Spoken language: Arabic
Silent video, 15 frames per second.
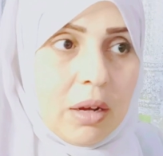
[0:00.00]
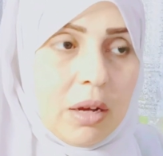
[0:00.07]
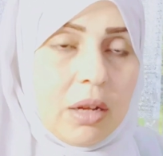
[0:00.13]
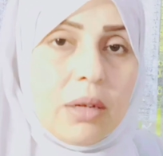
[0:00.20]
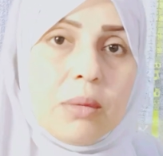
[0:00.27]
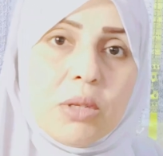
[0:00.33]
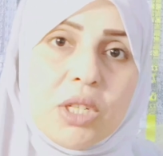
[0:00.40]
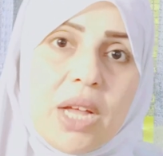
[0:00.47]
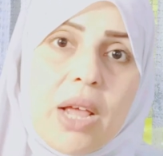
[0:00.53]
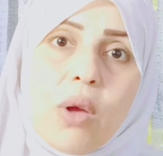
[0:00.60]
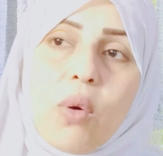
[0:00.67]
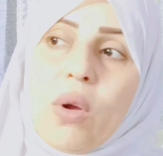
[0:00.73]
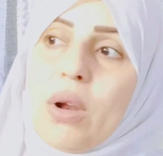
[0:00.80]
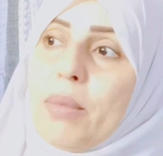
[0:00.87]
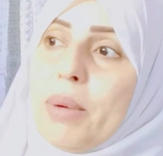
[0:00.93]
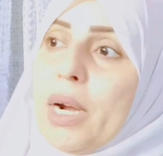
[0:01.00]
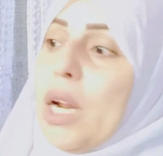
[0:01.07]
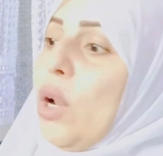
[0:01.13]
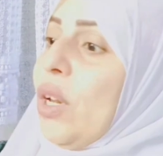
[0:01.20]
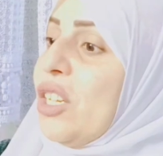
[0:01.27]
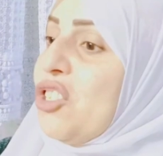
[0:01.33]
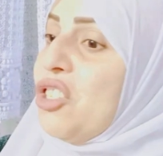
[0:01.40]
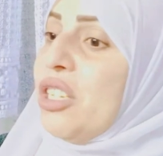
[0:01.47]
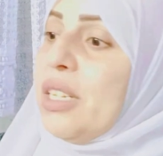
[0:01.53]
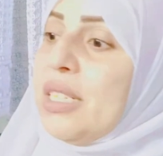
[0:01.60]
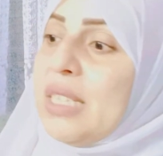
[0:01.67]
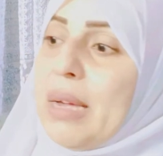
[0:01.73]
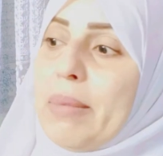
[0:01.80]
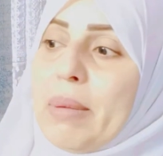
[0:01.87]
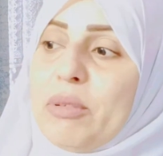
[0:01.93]
انا مش زي كل مره اقول لك اشتريه
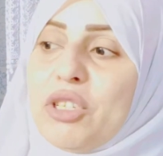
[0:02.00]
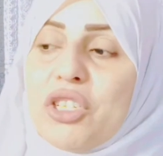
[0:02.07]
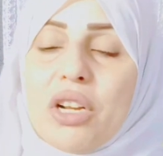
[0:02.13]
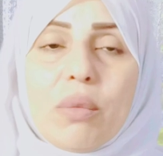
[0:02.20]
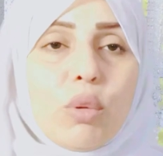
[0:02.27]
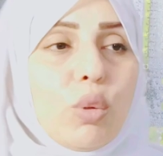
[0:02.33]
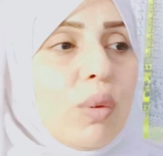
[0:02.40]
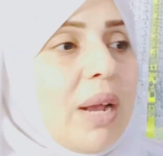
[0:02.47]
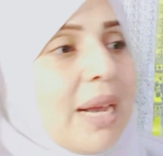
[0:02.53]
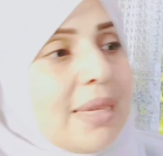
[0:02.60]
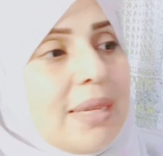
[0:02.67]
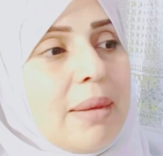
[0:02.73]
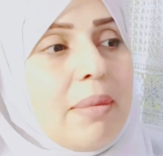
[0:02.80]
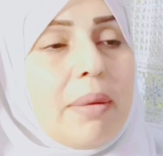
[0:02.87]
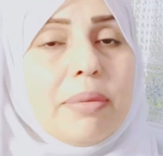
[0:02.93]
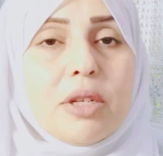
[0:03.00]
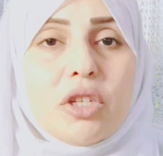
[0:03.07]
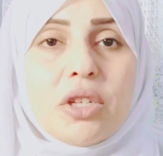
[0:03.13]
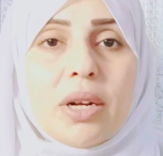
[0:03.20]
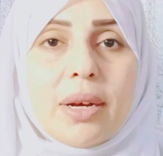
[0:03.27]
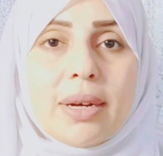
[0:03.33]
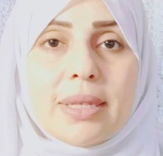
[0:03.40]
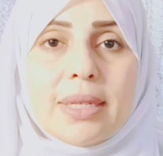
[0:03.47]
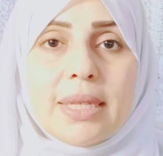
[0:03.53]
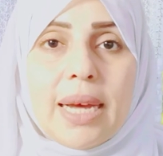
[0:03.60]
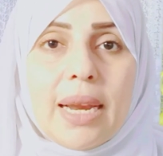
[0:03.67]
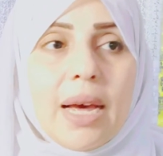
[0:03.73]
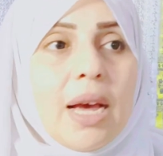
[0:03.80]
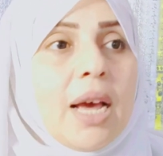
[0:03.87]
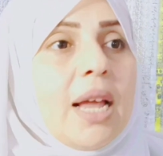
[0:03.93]
زي ما بتشتري بوتجاز زي ما بتشتري
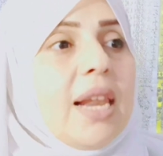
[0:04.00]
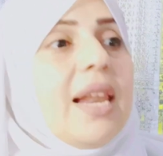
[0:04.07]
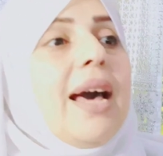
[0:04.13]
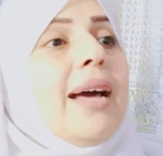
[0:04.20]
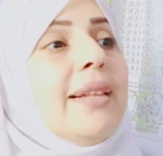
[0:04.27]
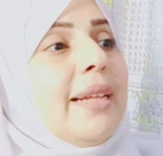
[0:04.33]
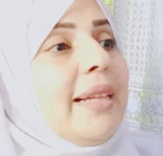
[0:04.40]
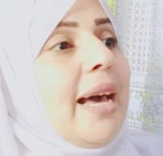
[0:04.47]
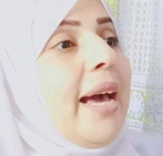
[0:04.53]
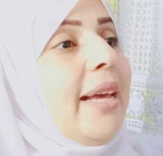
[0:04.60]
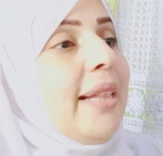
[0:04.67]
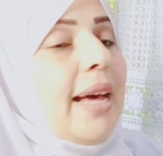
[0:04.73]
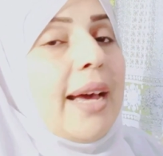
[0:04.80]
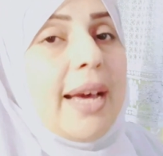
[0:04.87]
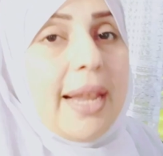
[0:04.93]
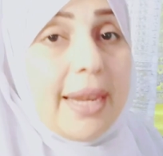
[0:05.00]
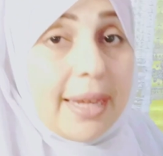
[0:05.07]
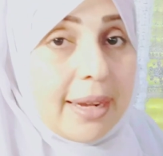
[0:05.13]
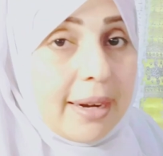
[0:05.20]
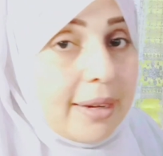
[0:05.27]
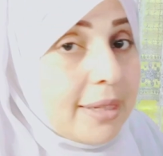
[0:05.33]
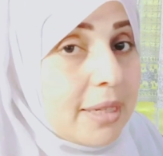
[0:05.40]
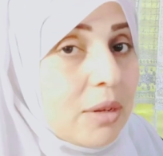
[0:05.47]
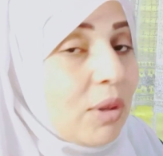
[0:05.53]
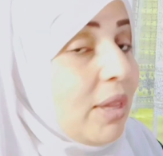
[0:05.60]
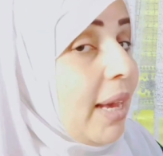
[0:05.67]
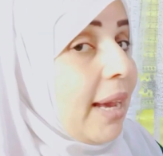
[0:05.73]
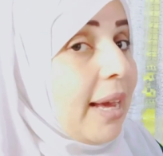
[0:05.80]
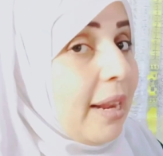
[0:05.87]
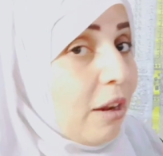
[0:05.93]
غساله لا ده ده هيدخل لك رزق
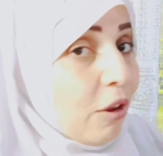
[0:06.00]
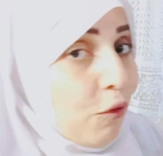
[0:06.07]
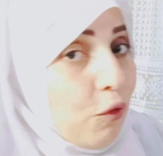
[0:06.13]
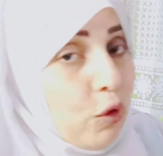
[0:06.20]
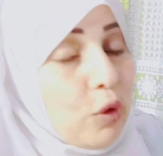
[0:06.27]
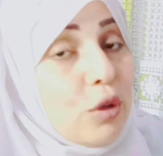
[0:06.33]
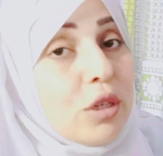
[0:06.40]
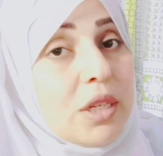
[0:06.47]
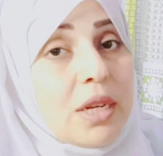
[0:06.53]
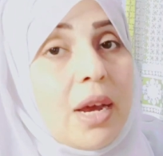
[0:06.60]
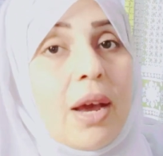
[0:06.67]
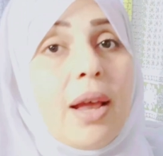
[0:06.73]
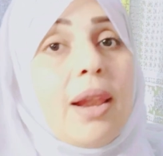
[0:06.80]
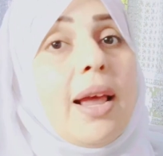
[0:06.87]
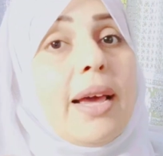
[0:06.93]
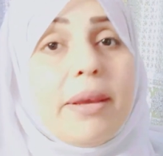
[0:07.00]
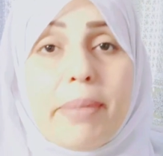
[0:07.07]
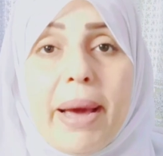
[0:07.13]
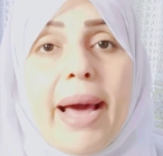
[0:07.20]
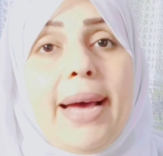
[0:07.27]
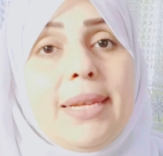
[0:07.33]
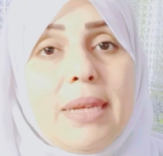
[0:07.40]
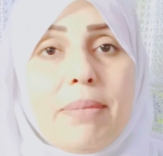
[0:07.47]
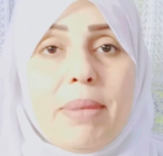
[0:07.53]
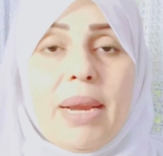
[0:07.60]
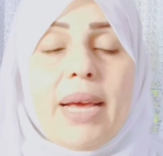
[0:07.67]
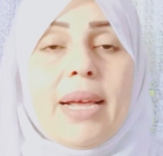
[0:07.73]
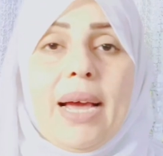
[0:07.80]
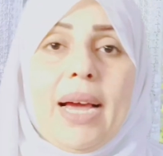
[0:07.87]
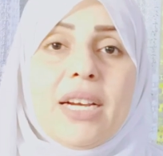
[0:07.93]
ويدخل لك فلوس لا يبقى احسن من
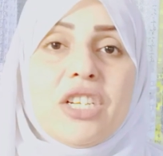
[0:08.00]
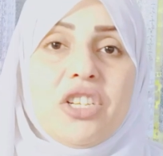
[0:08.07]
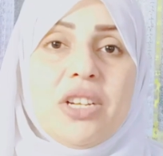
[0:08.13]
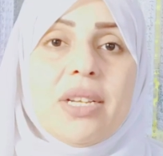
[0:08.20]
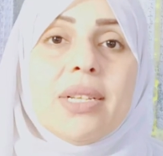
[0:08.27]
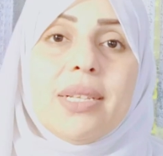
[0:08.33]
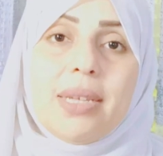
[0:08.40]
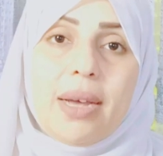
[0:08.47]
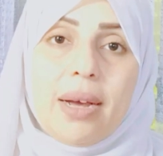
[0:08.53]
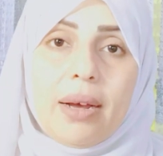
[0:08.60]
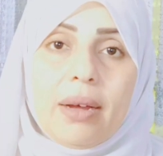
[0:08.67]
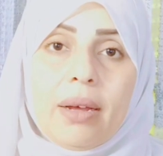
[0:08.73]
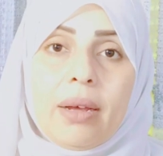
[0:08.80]
اي حاجه اشتريتيها